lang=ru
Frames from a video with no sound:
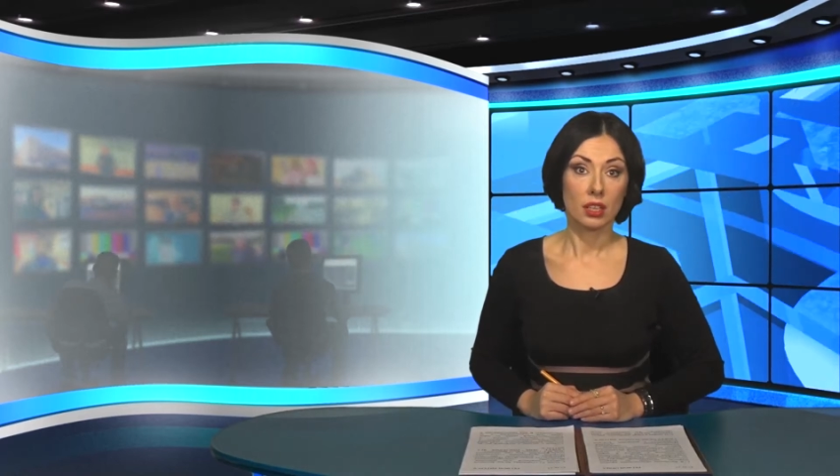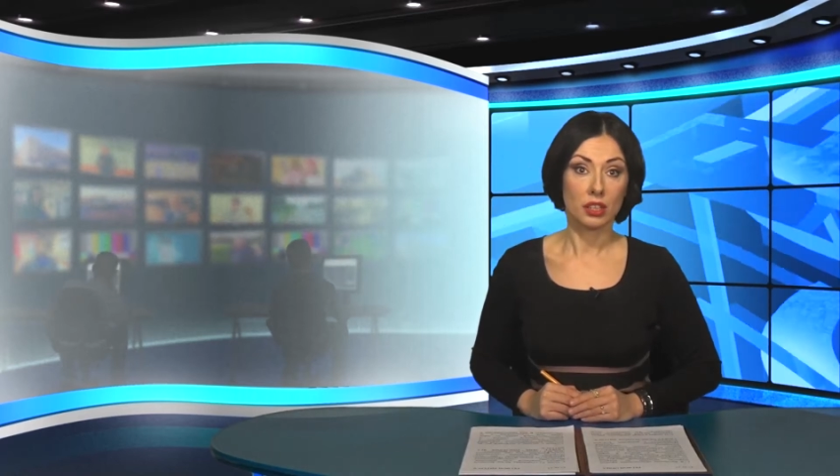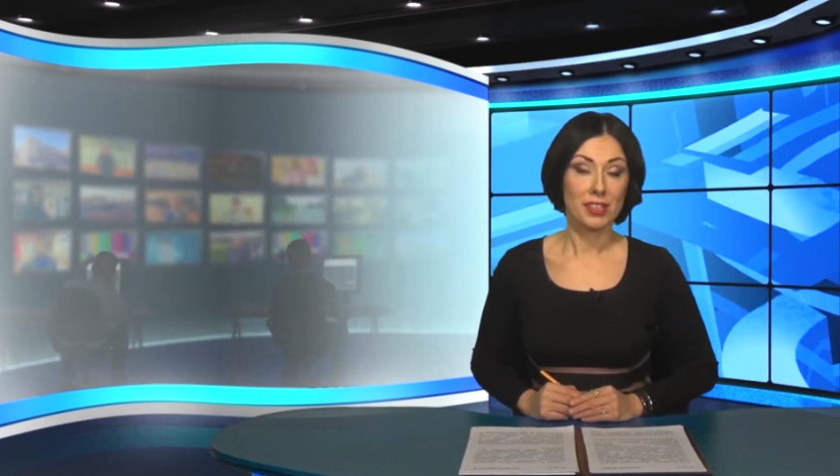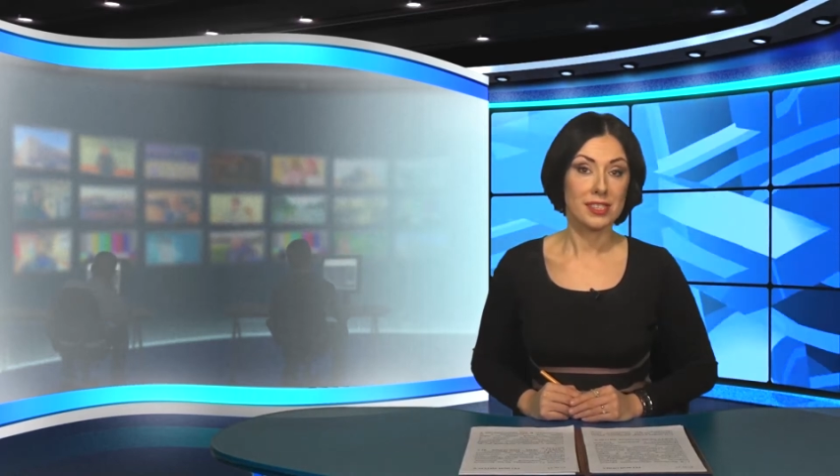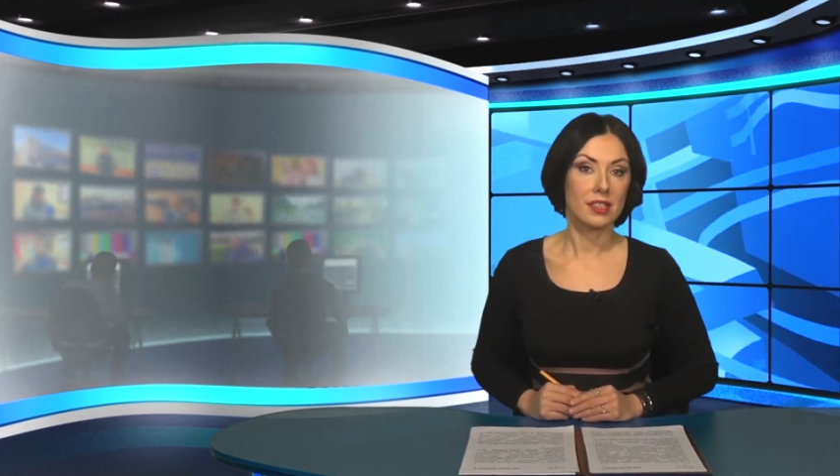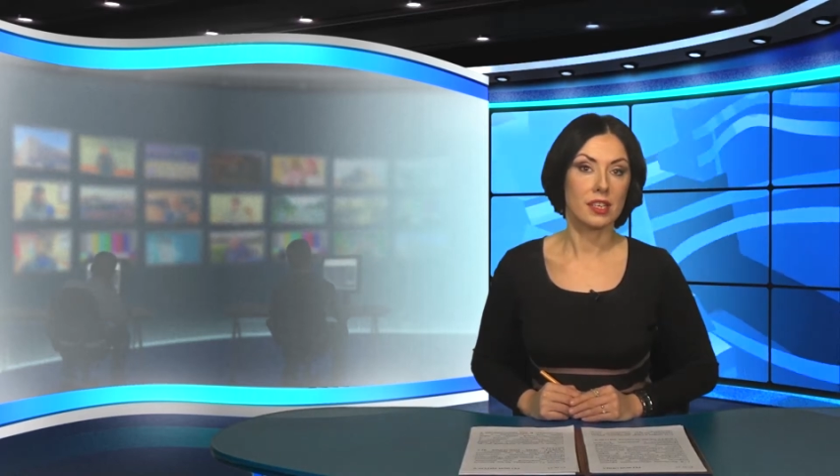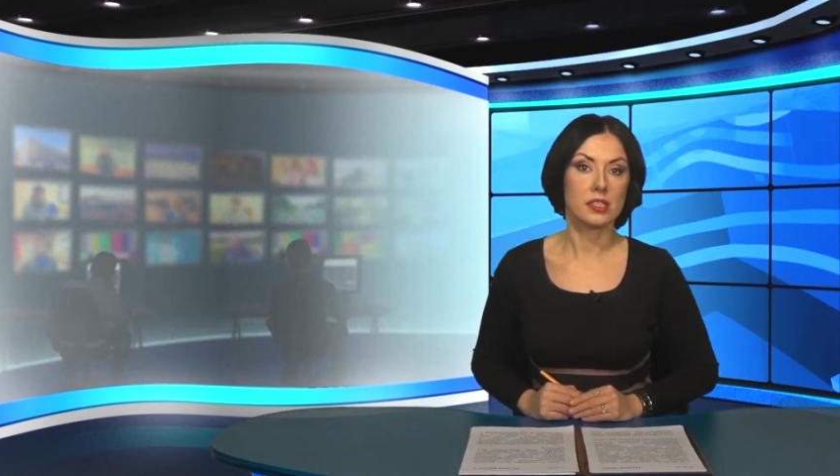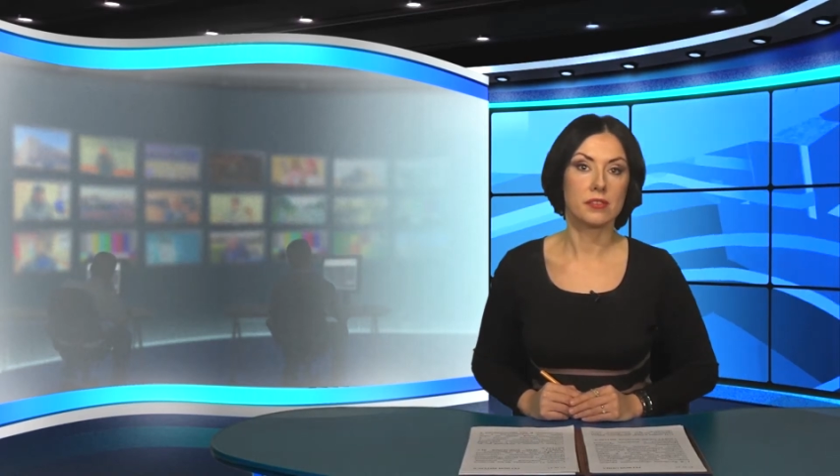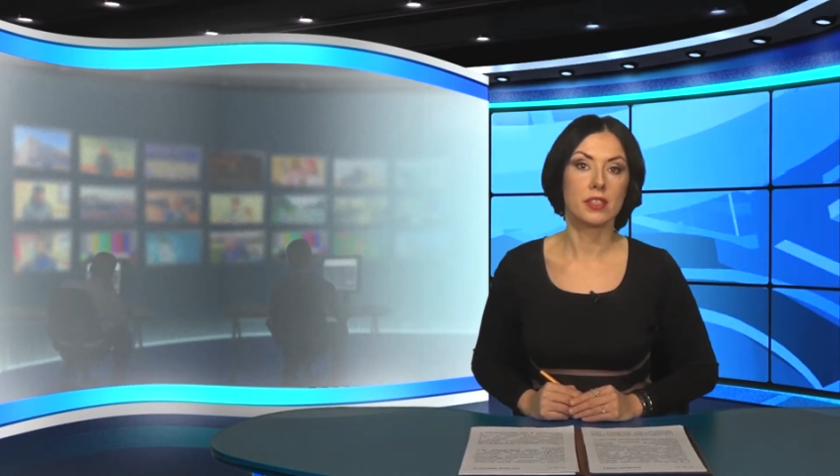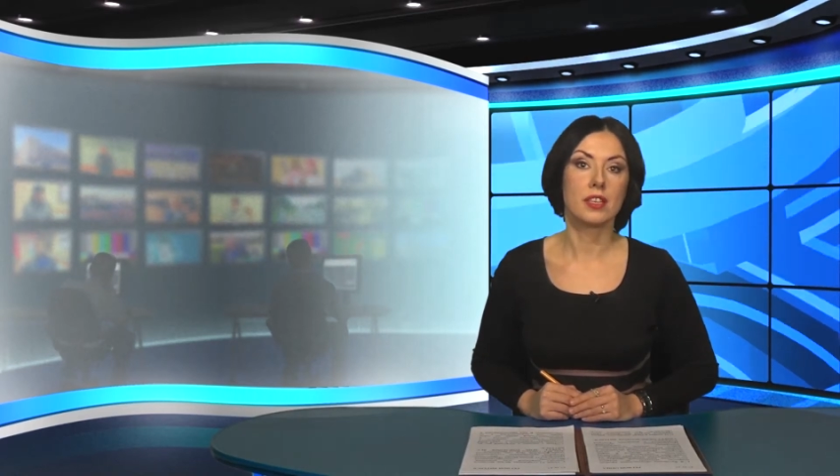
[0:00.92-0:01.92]

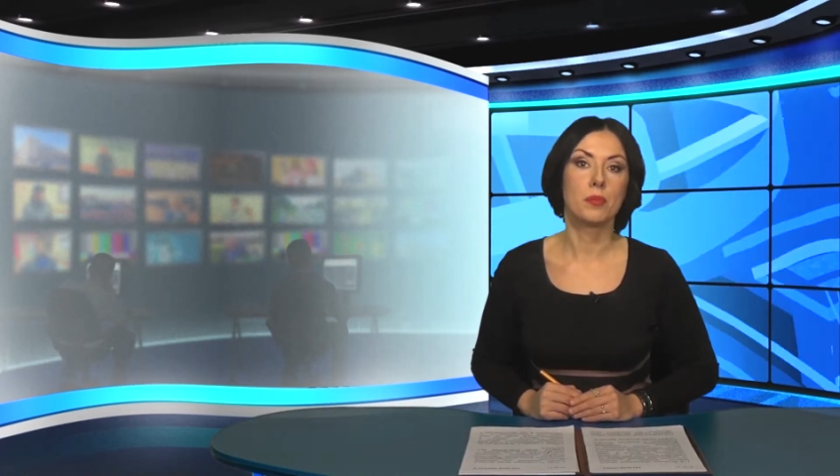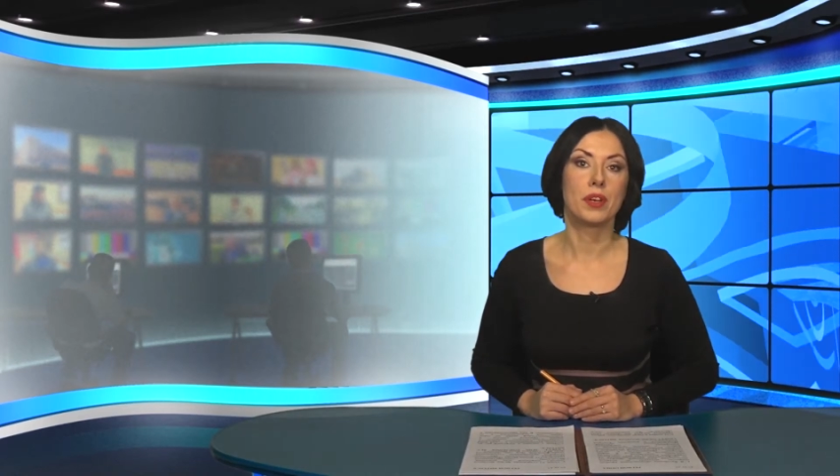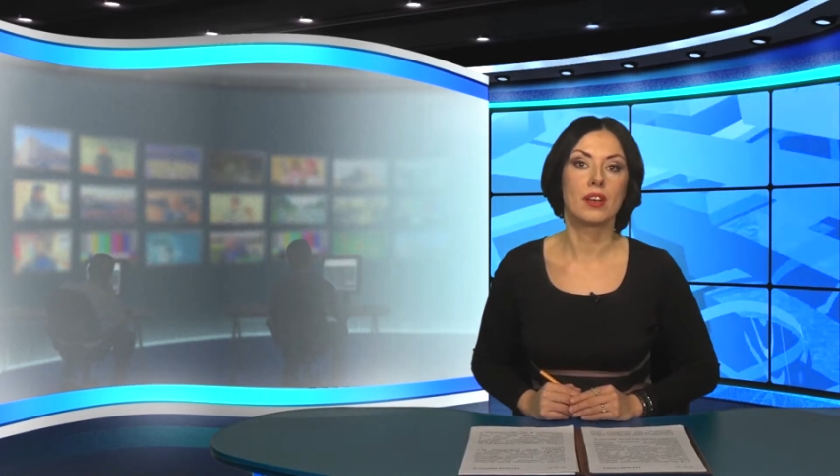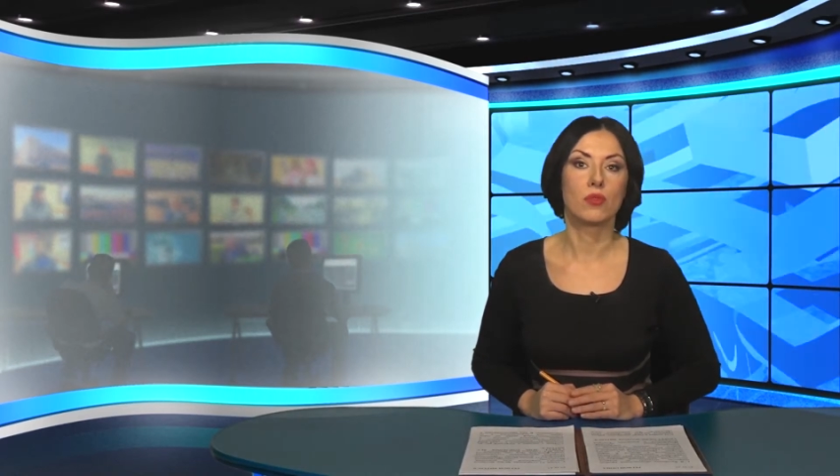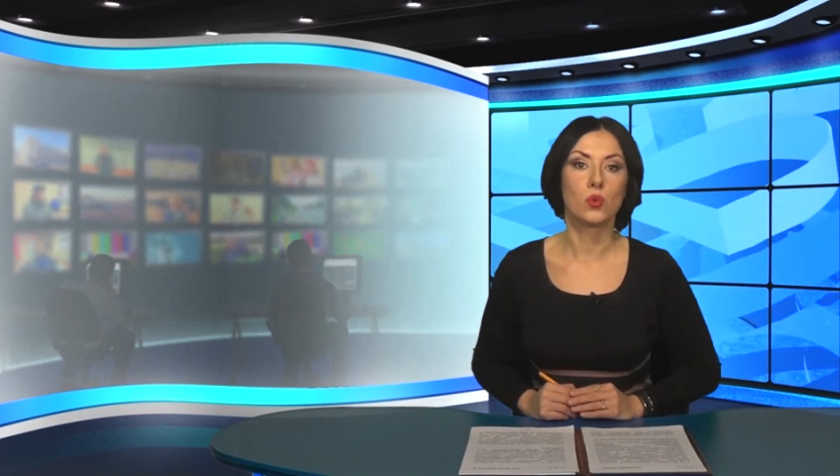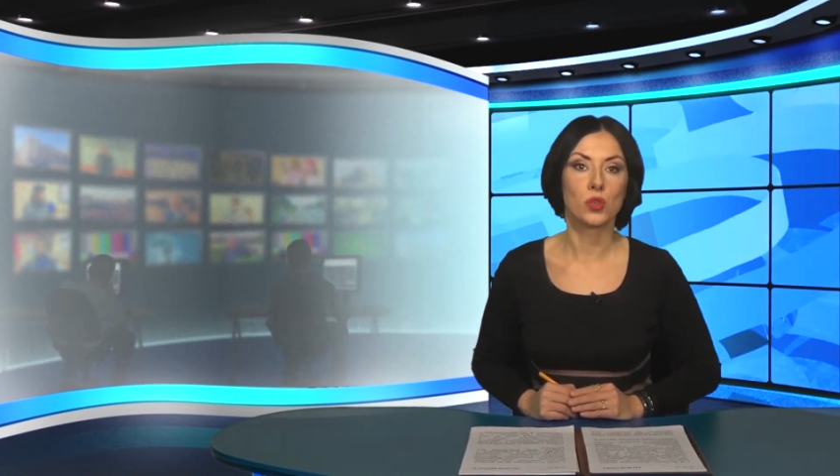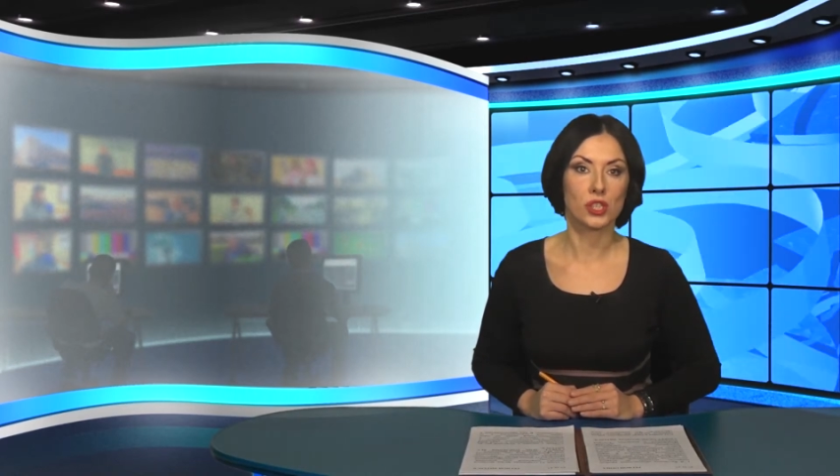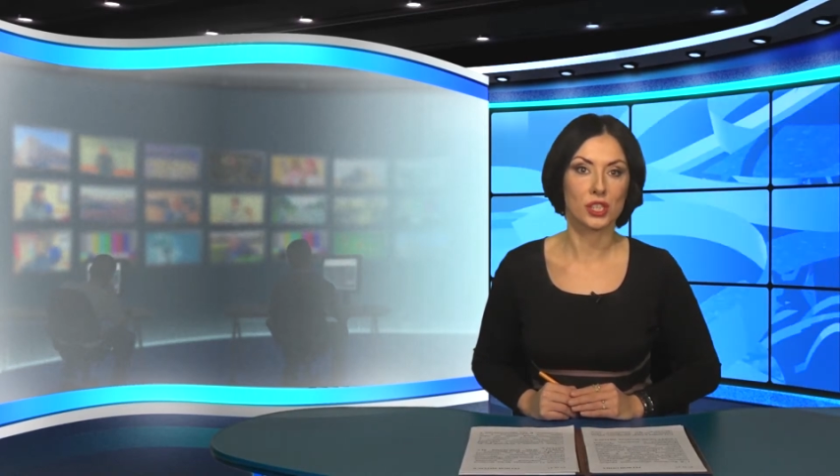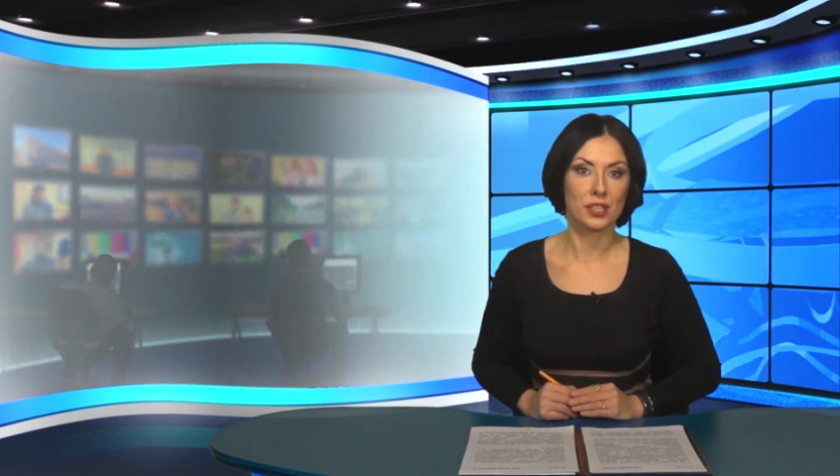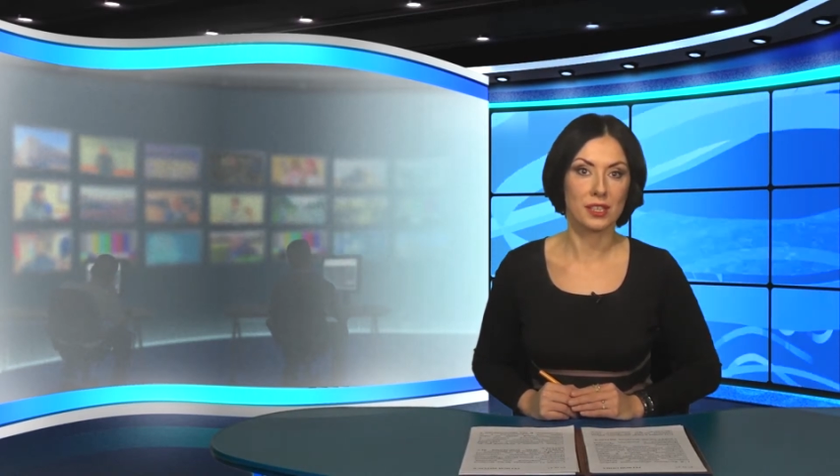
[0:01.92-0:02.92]
23 ноября в
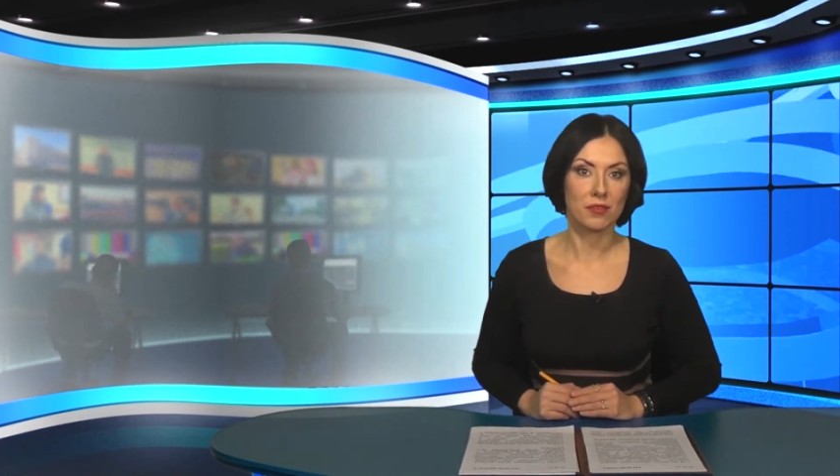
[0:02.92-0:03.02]
Орше